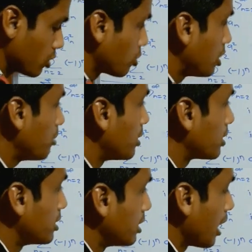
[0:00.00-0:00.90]
तो
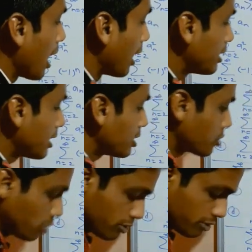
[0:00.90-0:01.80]
लिमिट एन
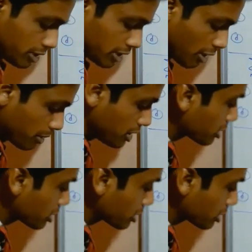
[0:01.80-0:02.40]
टेंस टू इन्फिनिटी हमें